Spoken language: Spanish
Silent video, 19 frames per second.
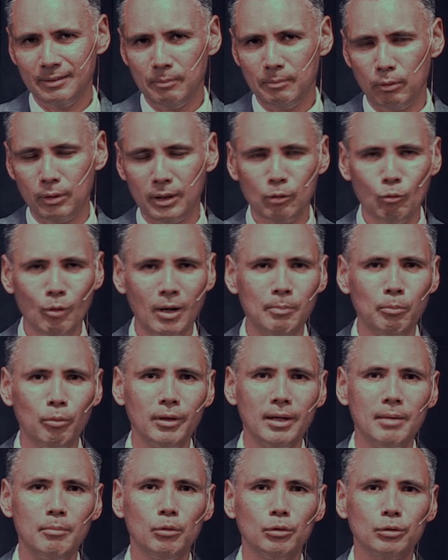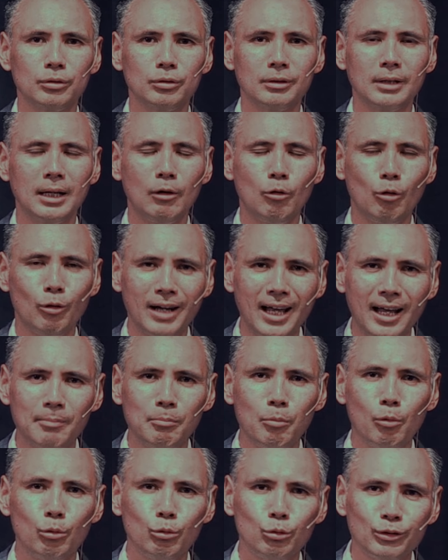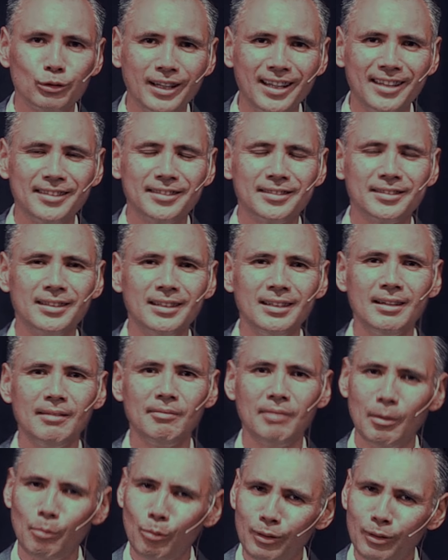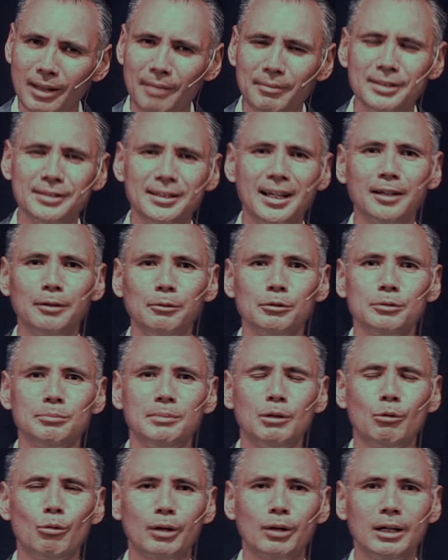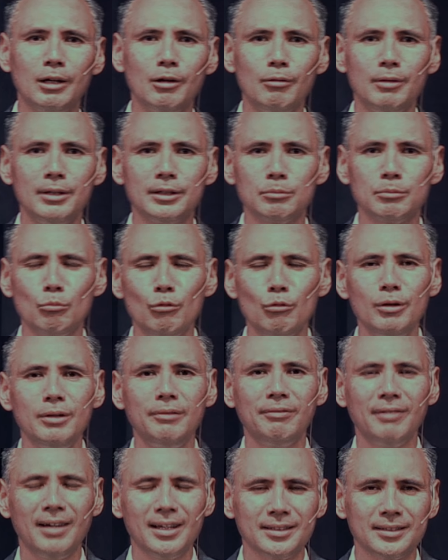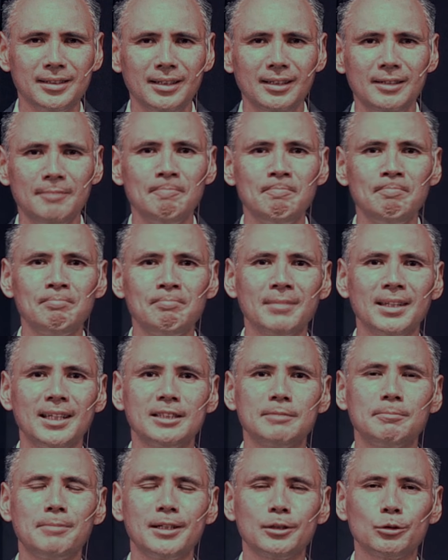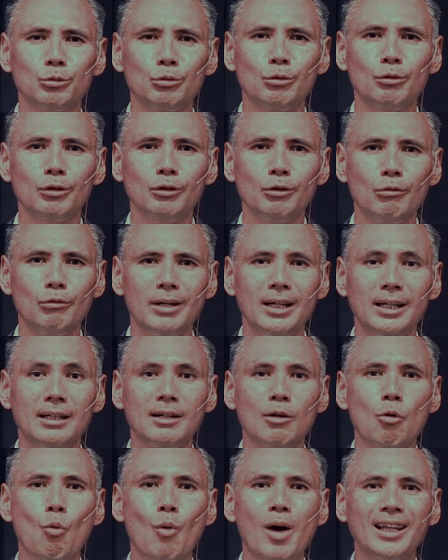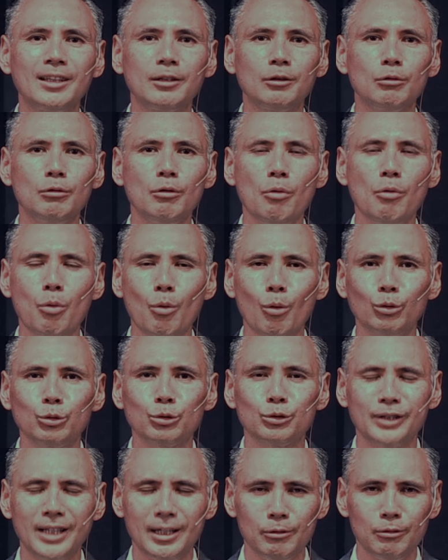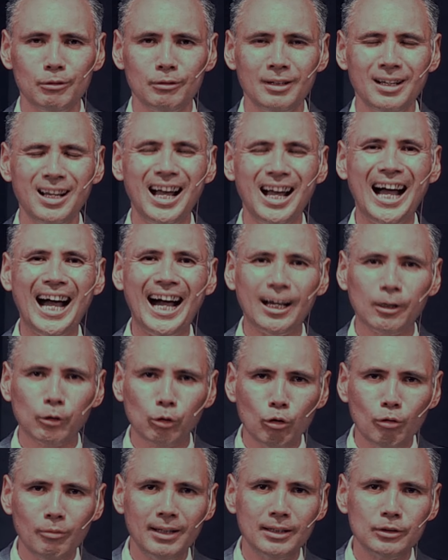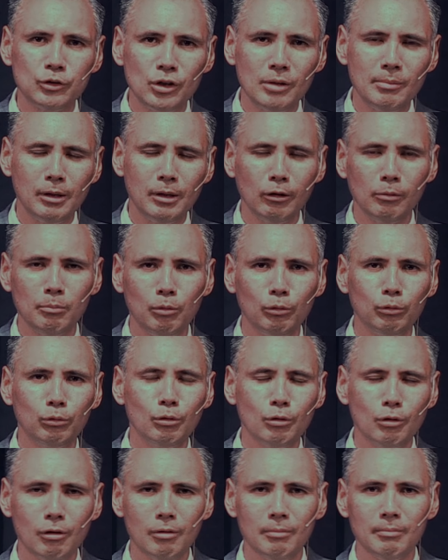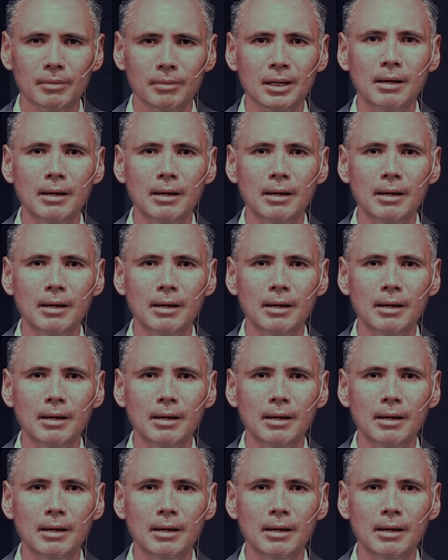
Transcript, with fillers: por el cual podemos orar por ustedes, favor de avisarnos. Mi correo es muy fácil, es pastornoel420 arroba gmail.com,